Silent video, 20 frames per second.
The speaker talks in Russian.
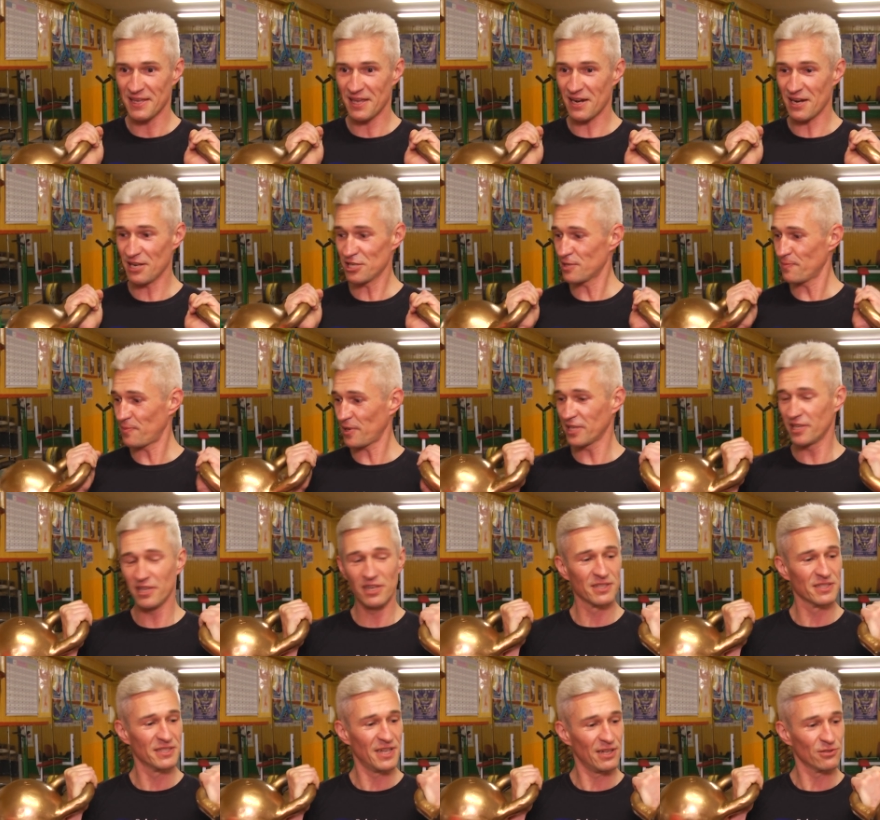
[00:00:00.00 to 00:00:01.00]
Я раньше про
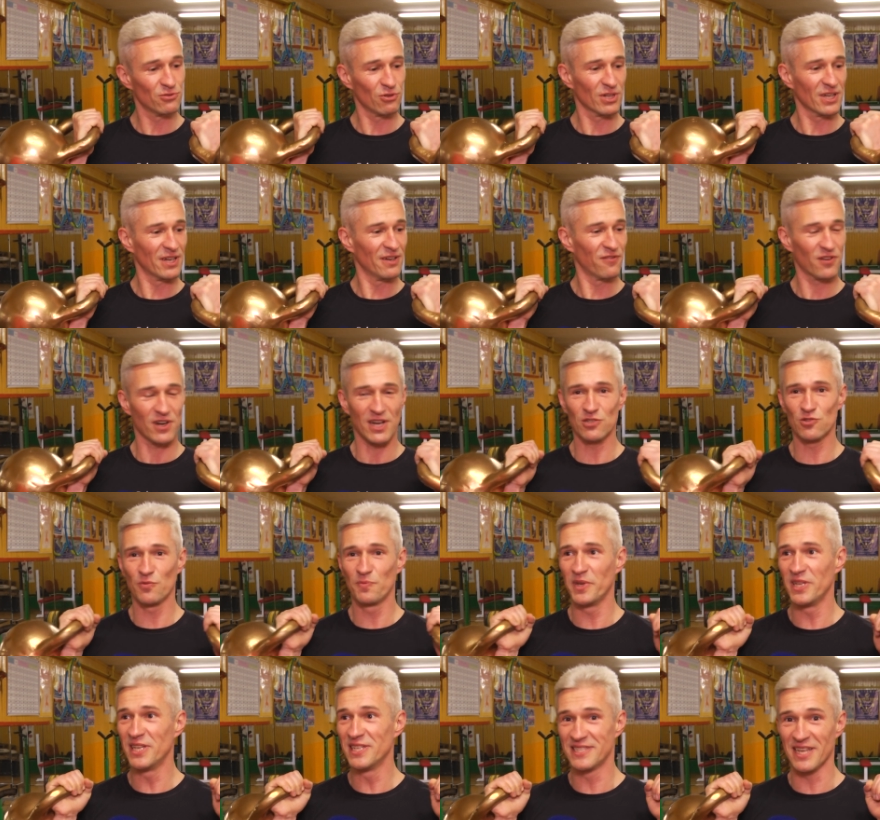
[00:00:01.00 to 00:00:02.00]
гири знал только фразу
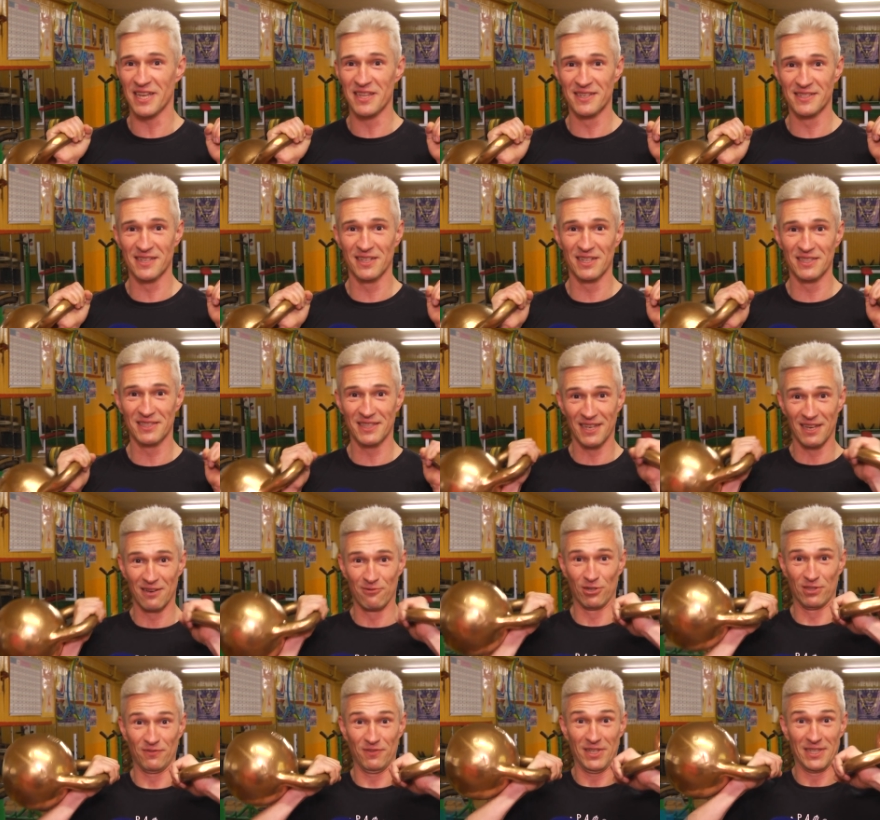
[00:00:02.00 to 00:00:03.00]
не
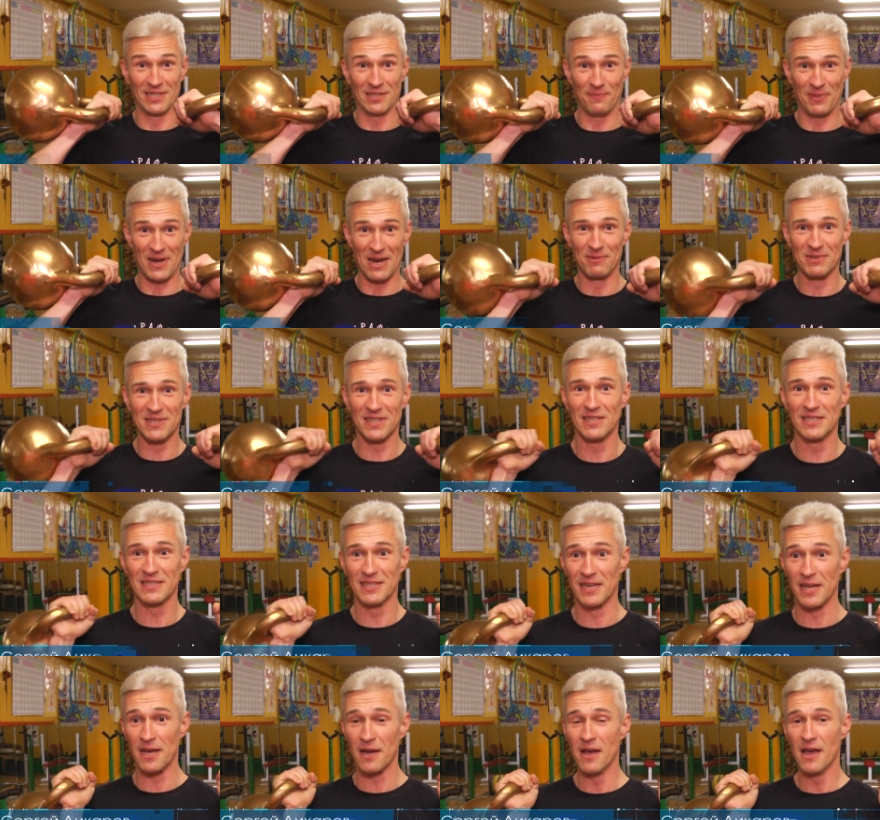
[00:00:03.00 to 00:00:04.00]
золотые», вот видите, прям
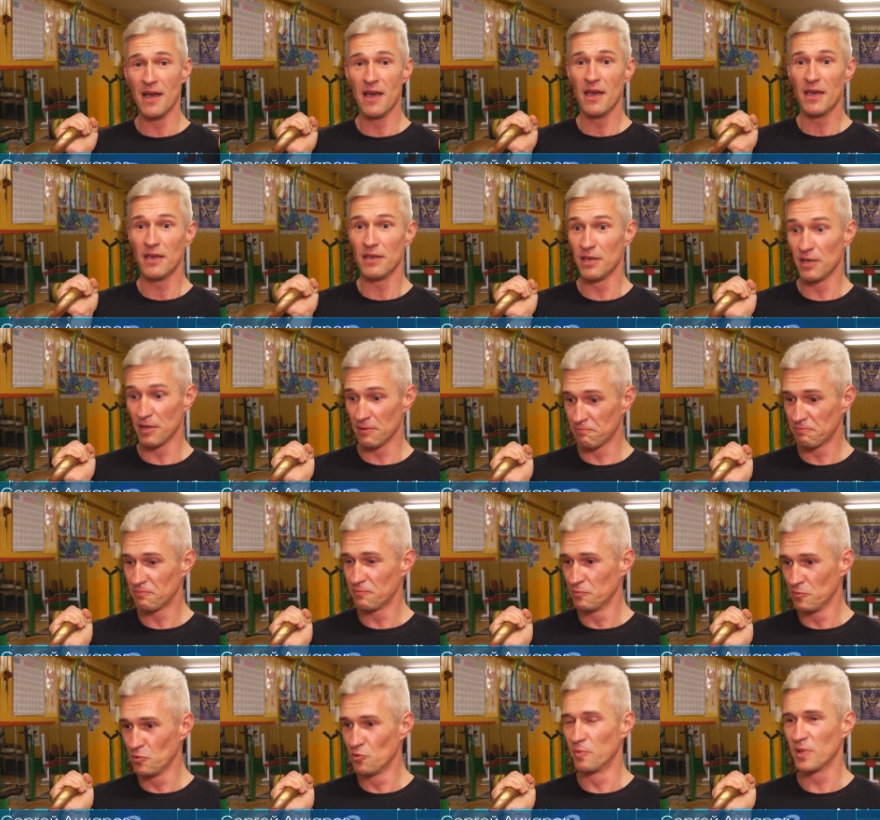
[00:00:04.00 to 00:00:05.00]
золотые.
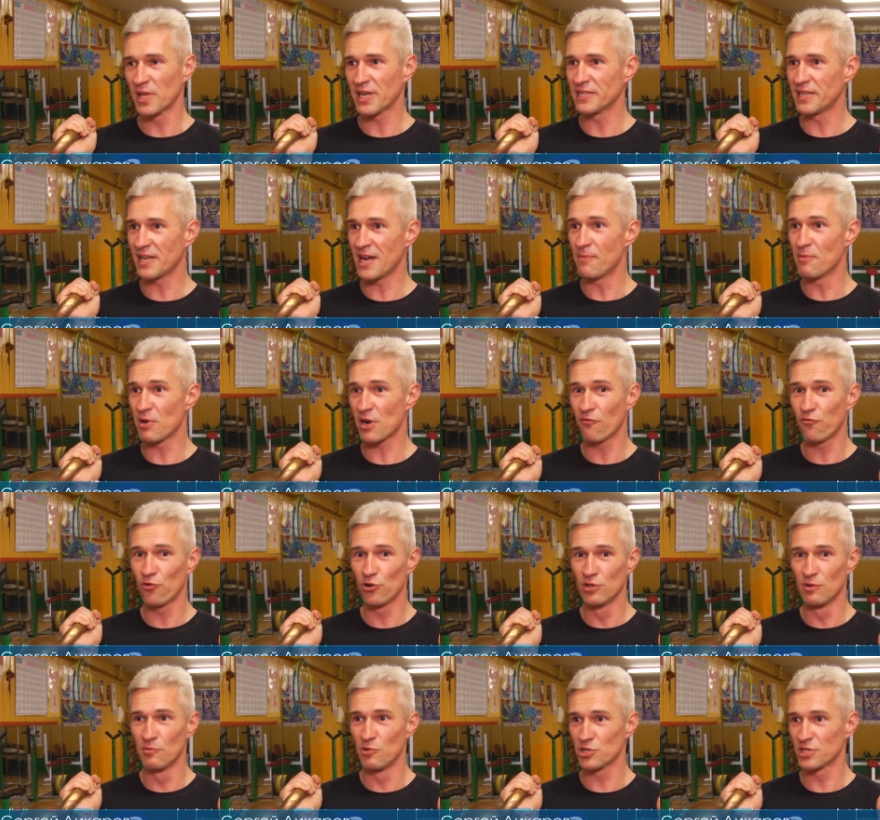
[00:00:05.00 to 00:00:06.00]
И ну, благодаря
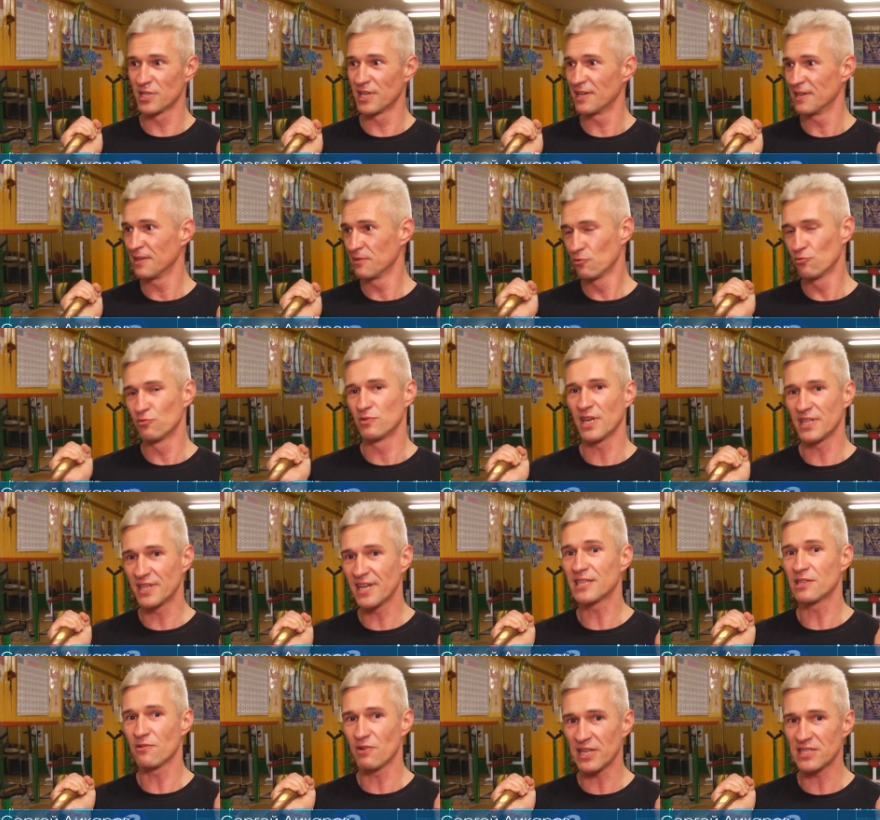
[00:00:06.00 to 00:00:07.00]
марафону можно, ну, я
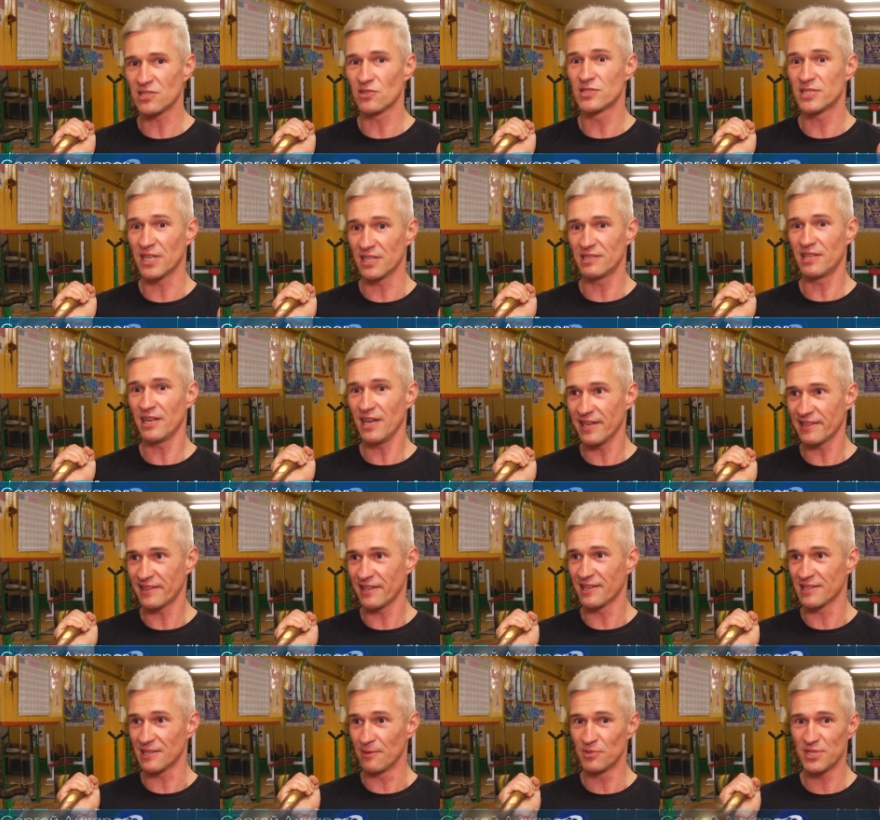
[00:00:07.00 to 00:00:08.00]
до этого хотел стать
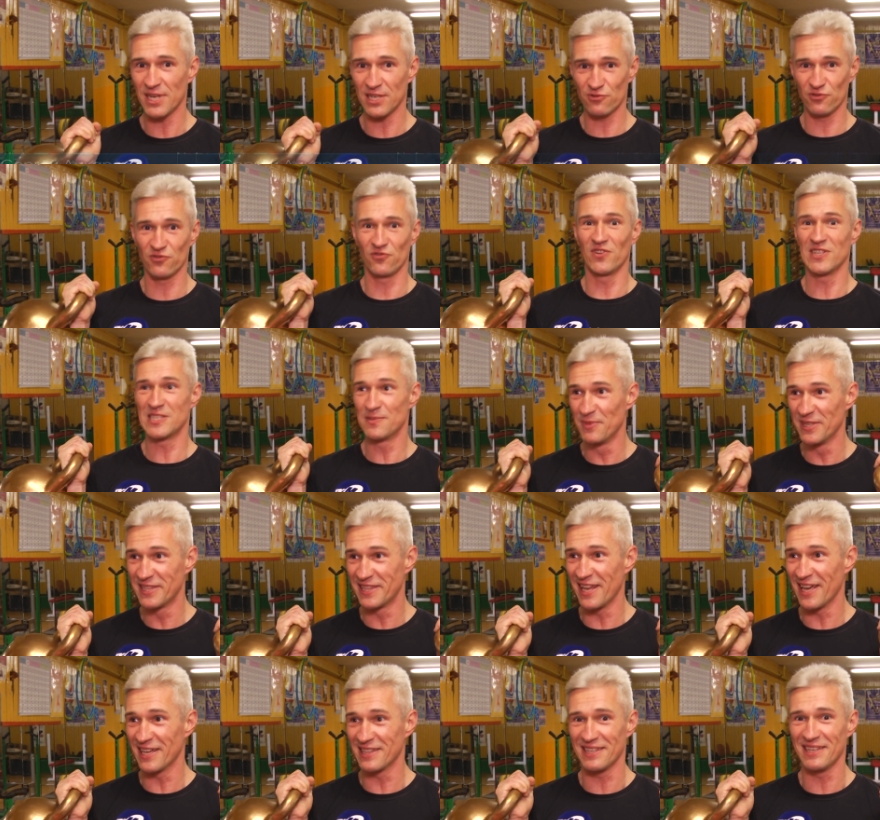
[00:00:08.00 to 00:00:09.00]
триатлетом, сейчас вот 8
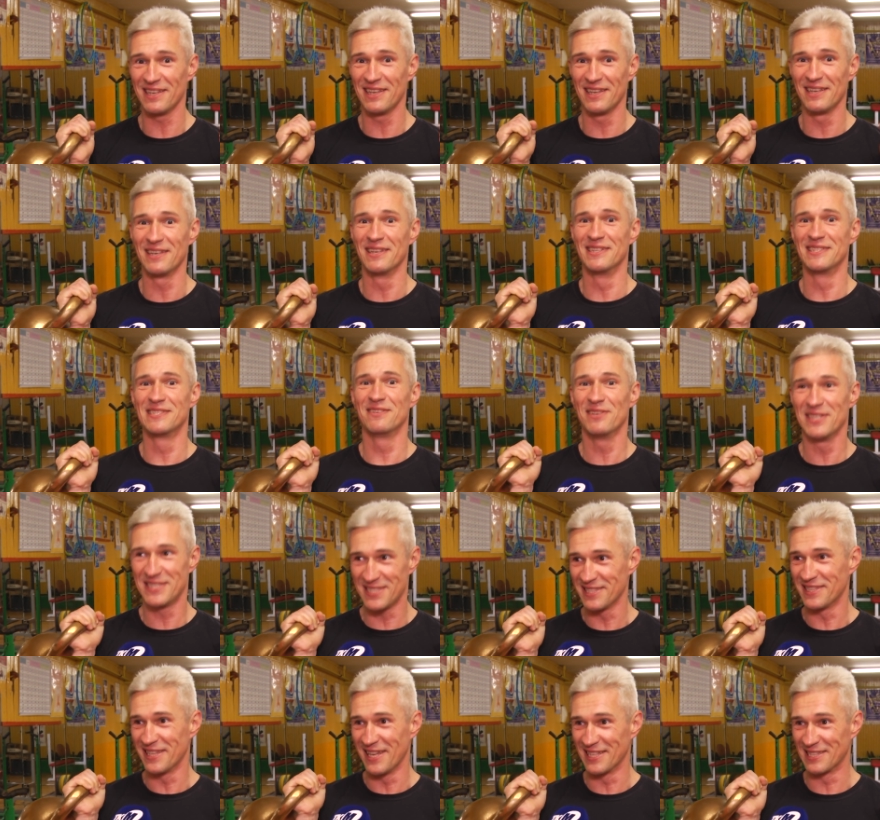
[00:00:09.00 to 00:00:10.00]
лет и
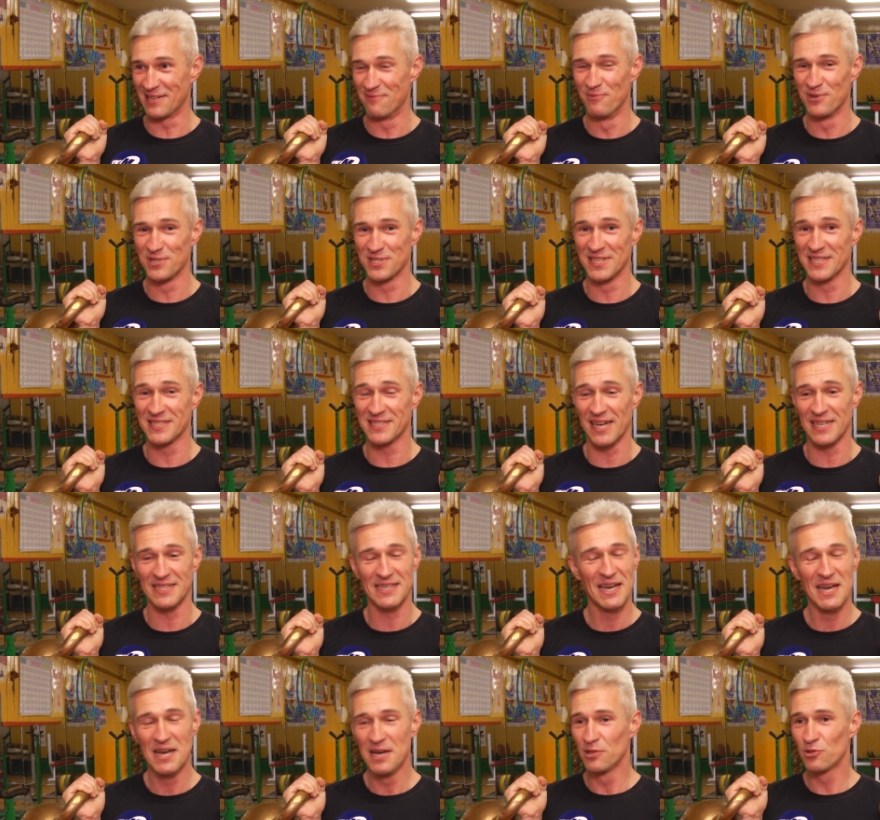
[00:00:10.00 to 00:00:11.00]
9 летом можно
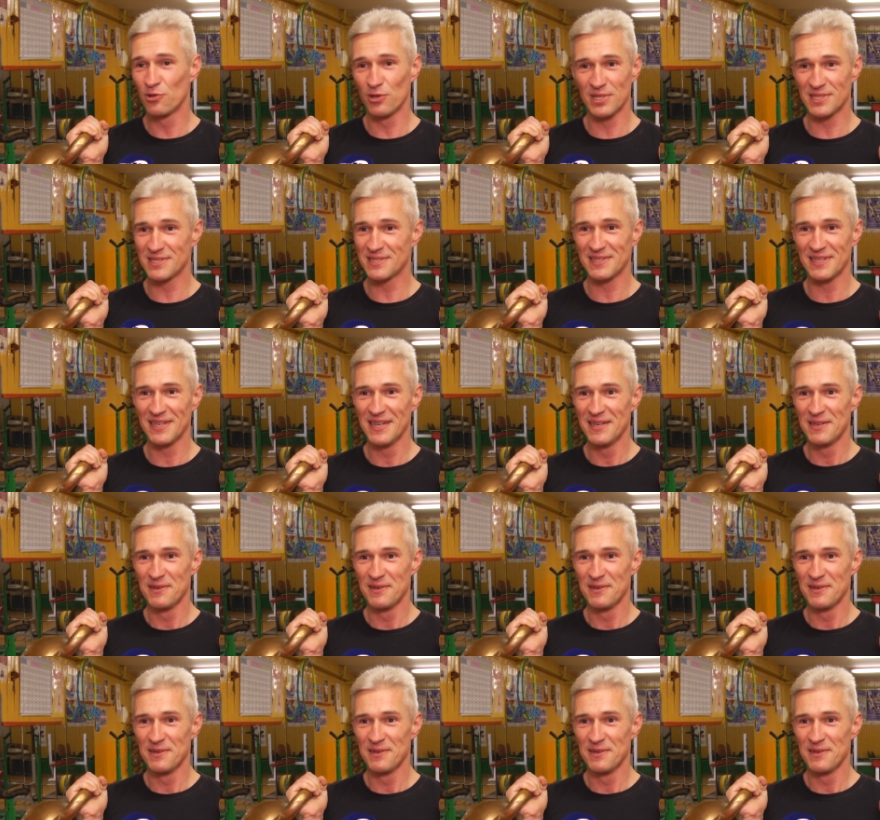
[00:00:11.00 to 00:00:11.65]
стать. То есть,